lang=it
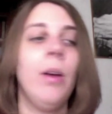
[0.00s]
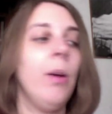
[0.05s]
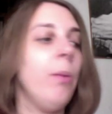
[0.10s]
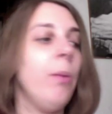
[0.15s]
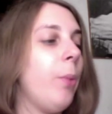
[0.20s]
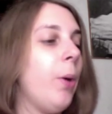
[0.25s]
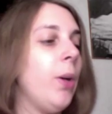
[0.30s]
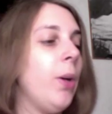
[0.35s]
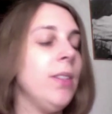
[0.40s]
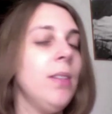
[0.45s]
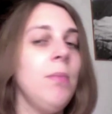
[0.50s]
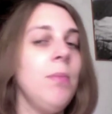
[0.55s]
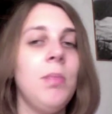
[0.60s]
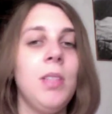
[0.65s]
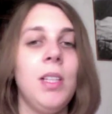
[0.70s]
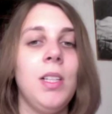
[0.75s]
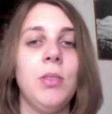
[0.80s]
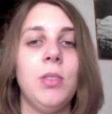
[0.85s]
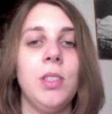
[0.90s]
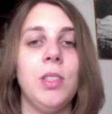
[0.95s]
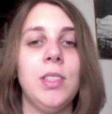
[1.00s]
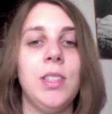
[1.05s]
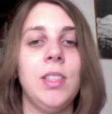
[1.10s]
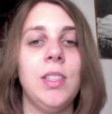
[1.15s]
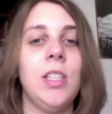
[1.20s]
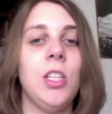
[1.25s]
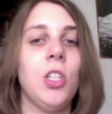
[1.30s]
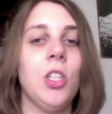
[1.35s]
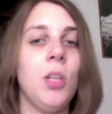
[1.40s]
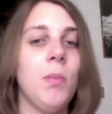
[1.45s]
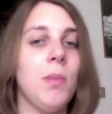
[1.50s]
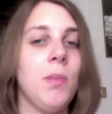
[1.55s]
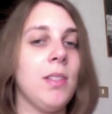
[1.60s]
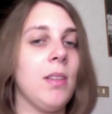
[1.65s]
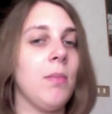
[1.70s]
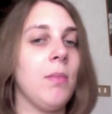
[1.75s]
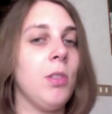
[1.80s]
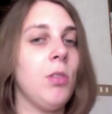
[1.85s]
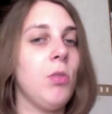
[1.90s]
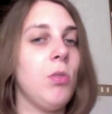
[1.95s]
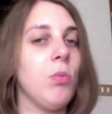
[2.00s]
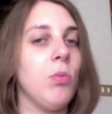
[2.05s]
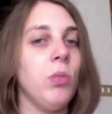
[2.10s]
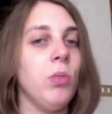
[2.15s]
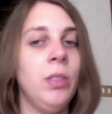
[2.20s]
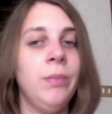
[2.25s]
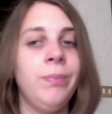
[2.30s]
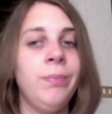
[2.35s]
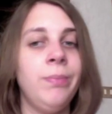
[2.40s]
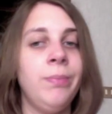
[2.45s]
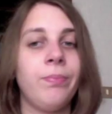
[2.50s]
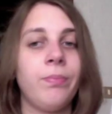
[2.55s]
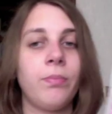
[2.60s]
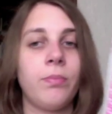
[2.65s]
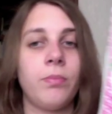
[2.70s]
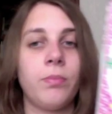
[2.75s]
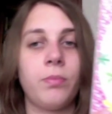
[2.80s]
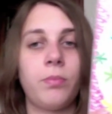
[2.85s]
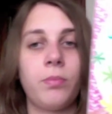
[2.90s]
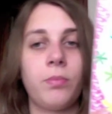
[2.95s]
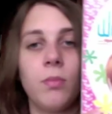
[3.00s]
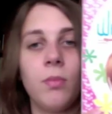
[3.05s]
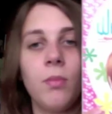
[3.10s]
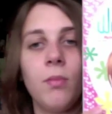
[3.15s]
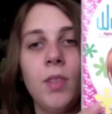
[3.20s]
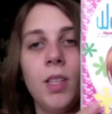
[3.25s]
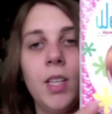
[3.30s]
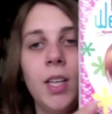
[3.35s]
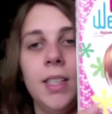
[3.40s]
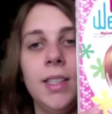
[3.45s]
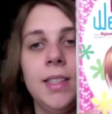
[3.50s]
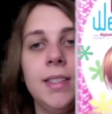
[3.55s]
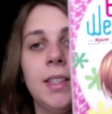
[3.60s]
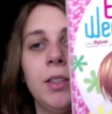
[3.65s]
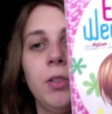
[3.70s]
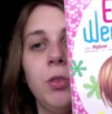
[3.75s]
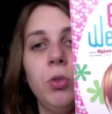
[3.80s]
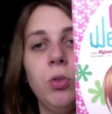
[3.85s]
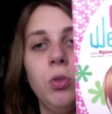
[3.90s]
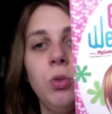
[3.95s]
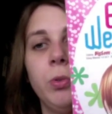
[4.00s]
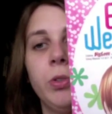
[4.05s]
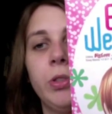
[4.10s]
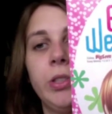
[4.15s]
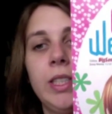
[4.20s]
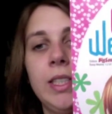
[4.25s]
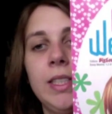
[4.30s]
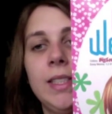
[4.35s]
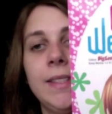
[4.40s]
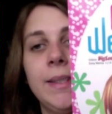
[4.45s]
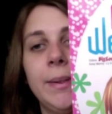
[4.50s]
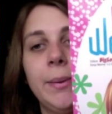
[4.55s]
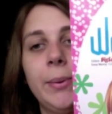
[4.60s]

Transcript: Poi, sempre della stessa editrice, Masami Tsuda, il secondo numero di Inzi